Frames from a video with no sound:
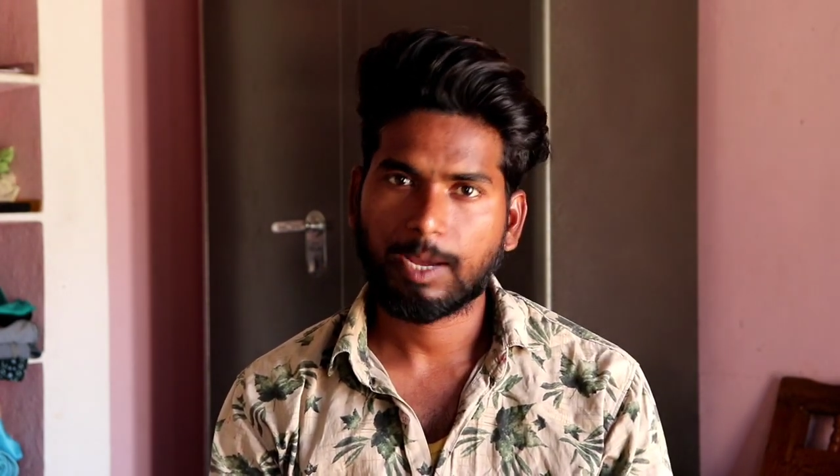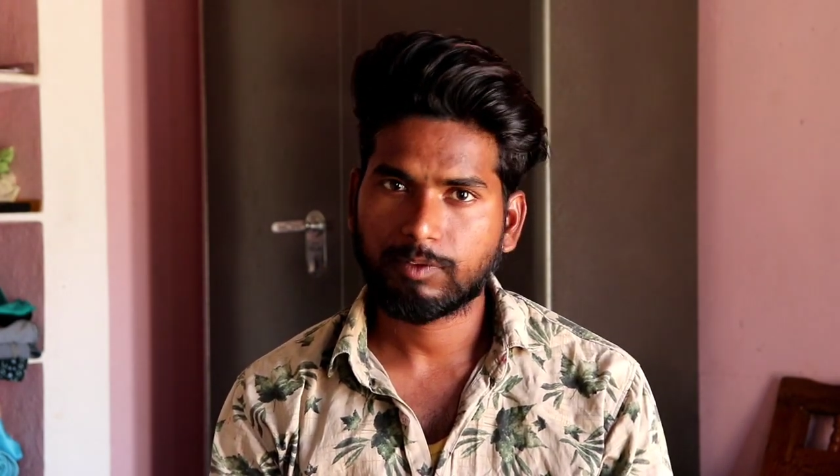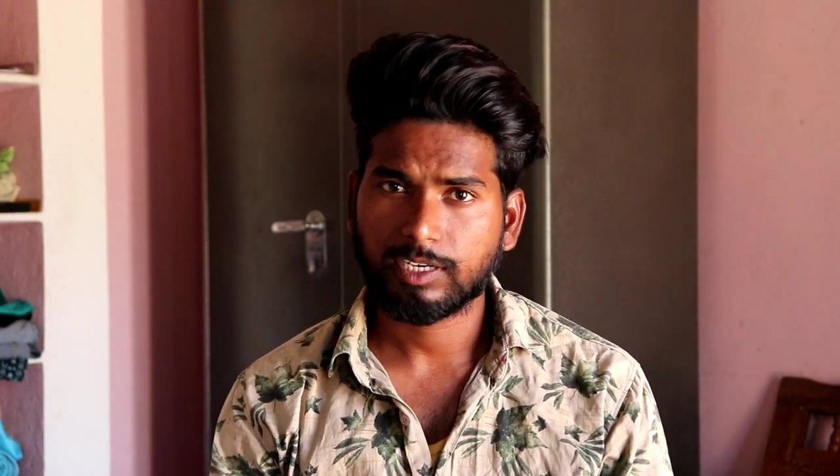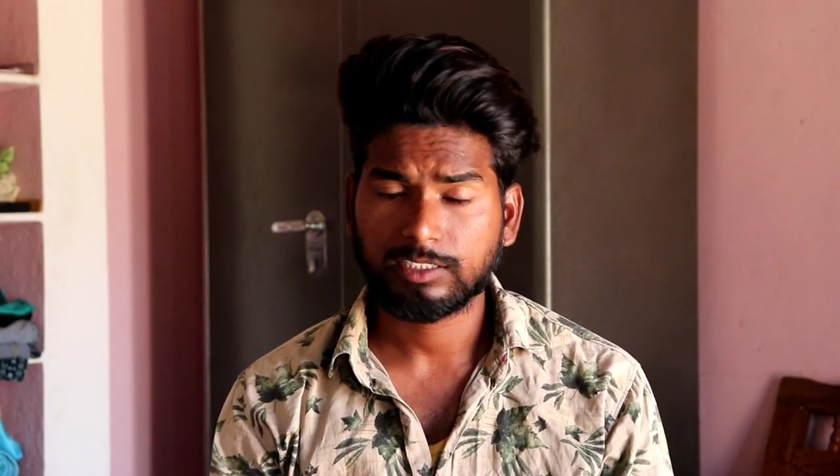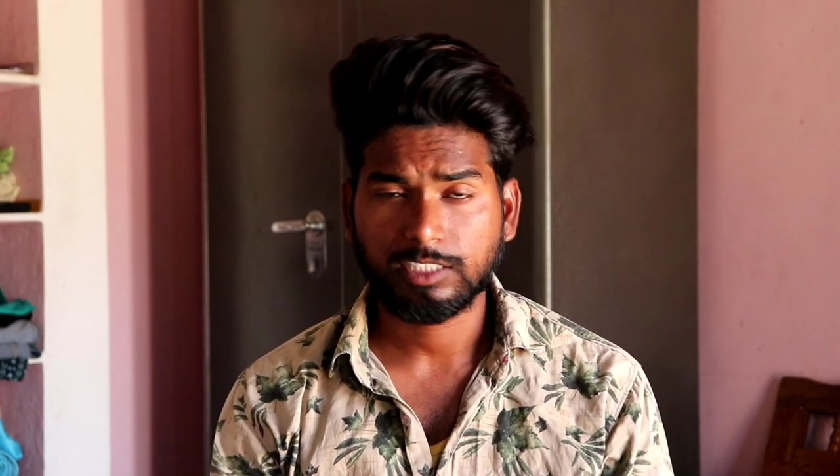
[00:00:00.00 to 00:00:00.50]
ఈ
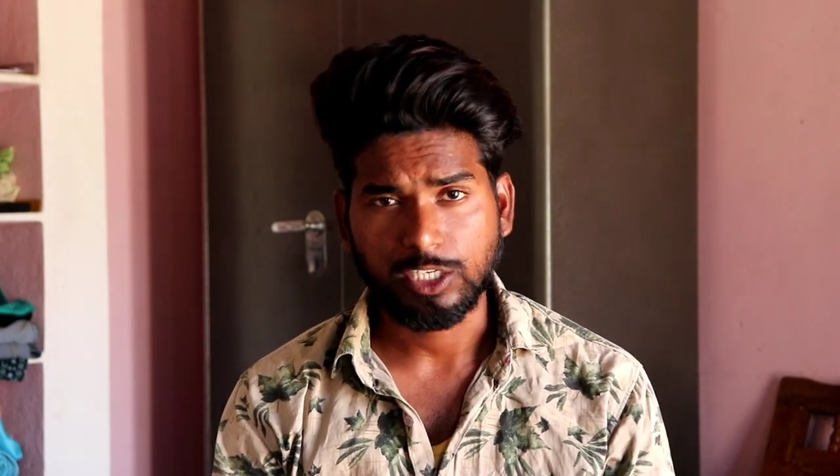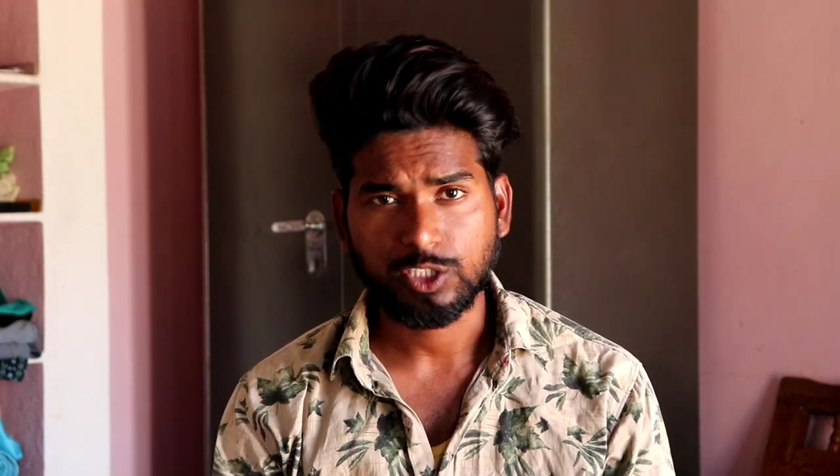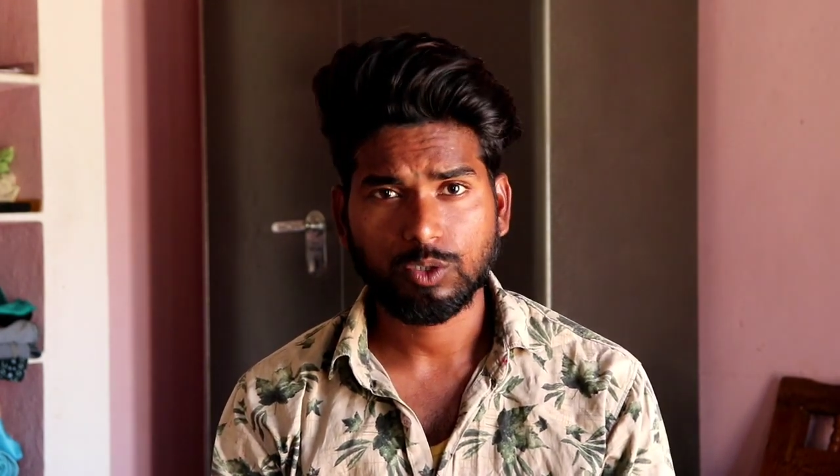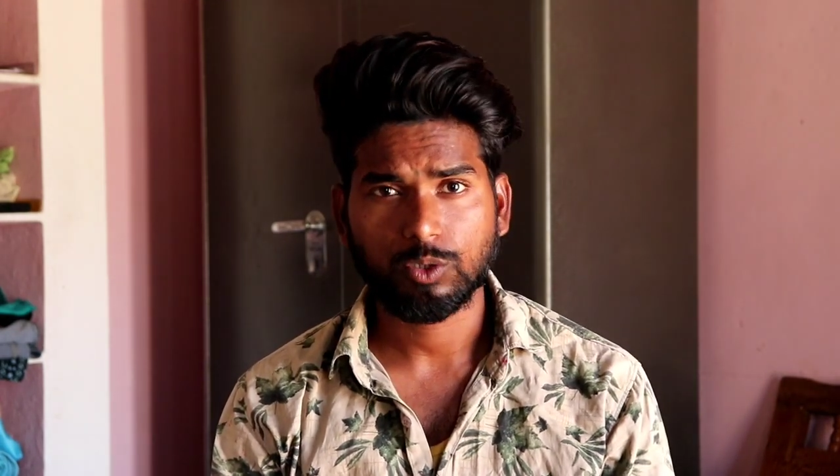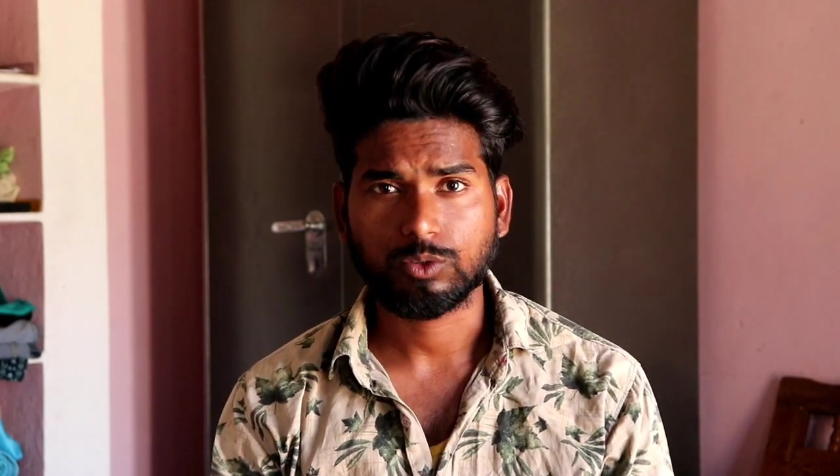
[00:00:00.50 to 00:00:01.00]
యాప్ ద్వారా
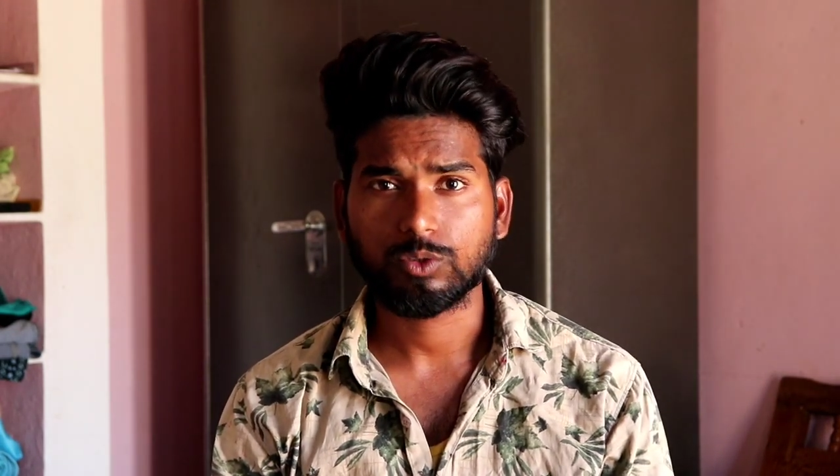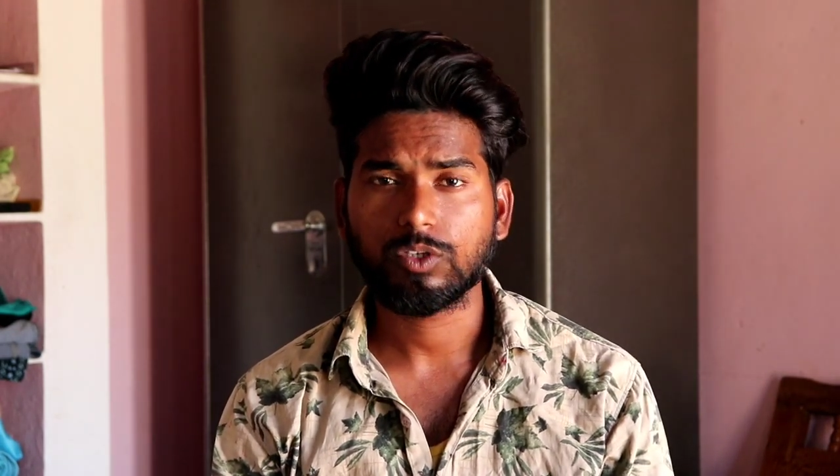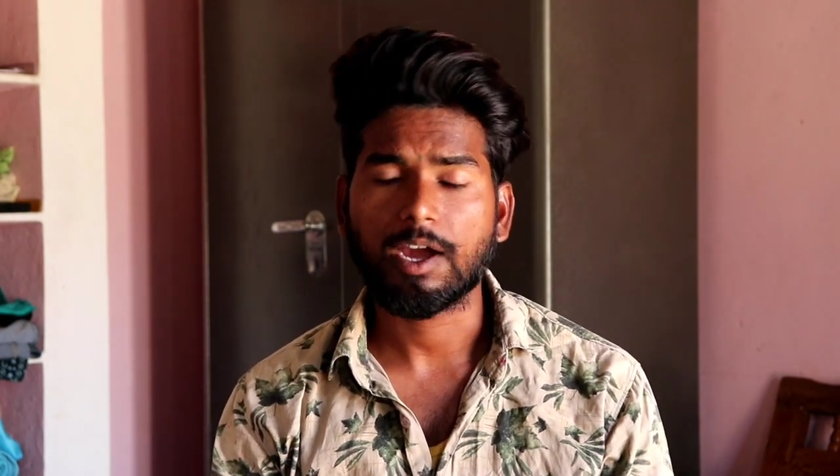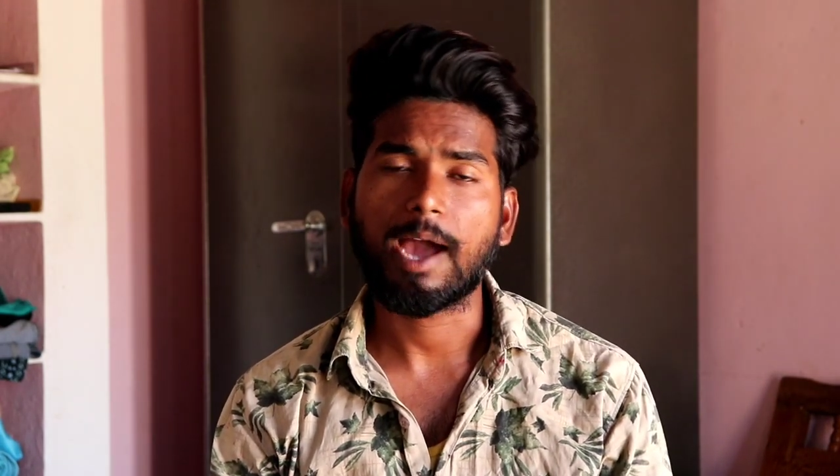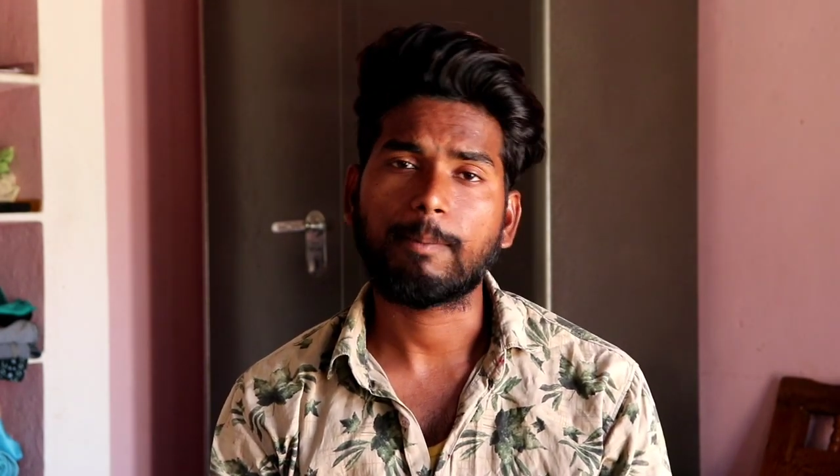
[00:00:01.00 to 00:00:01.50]
తెలుసుకోవచ్చు